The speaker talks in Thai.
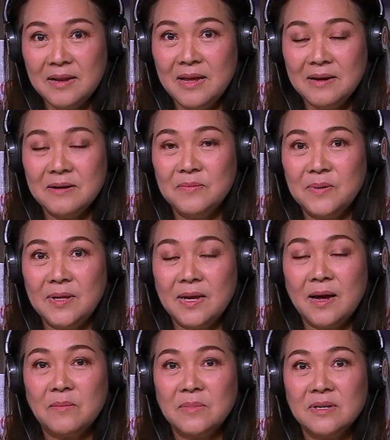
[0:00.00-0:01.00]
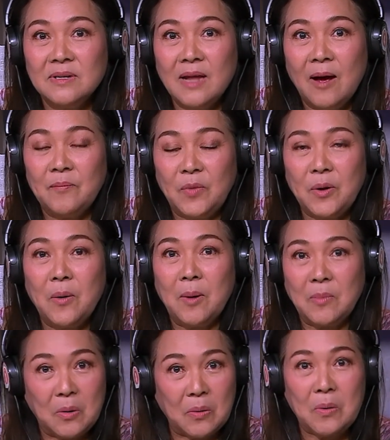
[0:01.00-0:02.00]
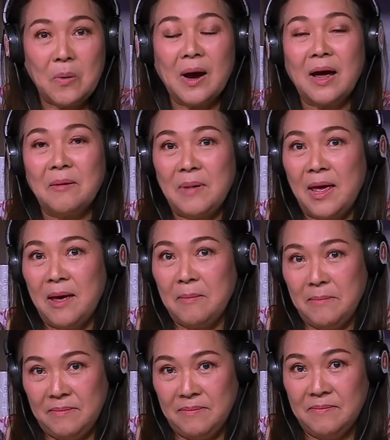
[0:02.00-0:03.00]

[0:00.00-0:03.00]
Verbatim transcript: นั้นนี่คือพฤติกรรมซึ่งทำด้วยความกลัวค่ะแม่แอม